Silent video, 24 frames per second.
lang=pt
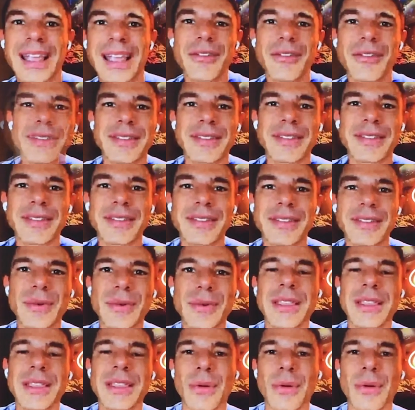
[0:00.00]
e fazer
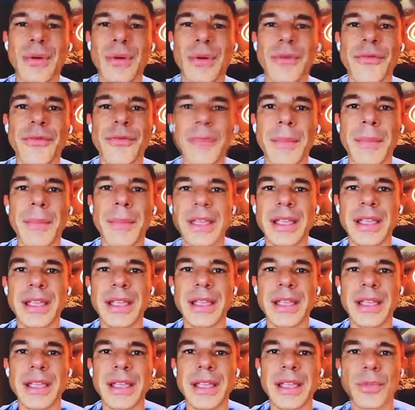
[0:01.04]
com que, de alguma forma, a
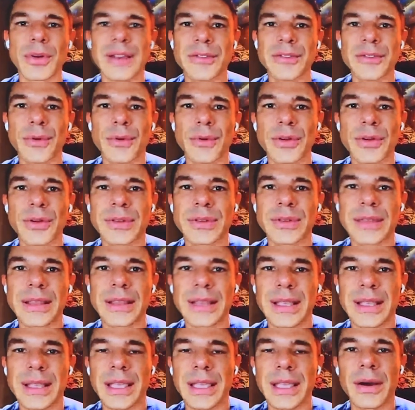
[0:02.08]
gente mostrasse com o
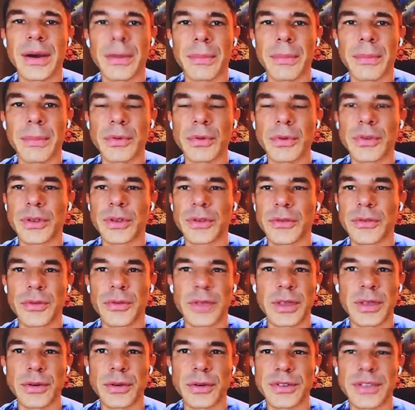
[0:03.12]
resultado que aquilo era
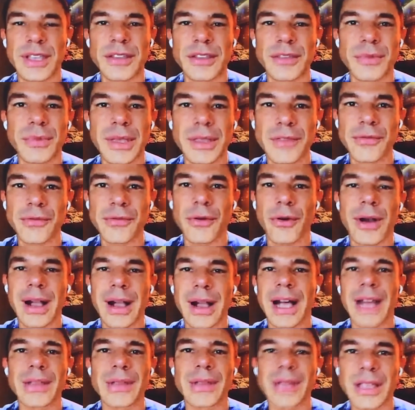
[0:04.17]
possível. E em uns seis meses
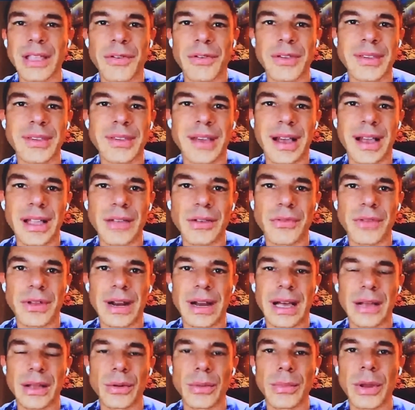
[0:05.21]
focado, a gente fez a rádio
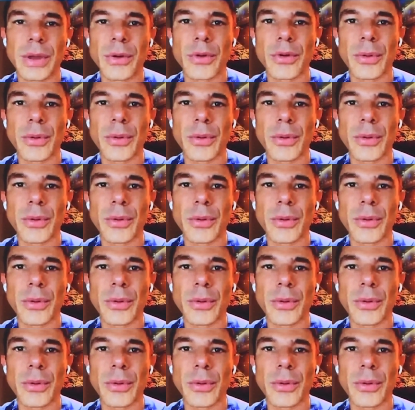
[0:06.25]
virar a número um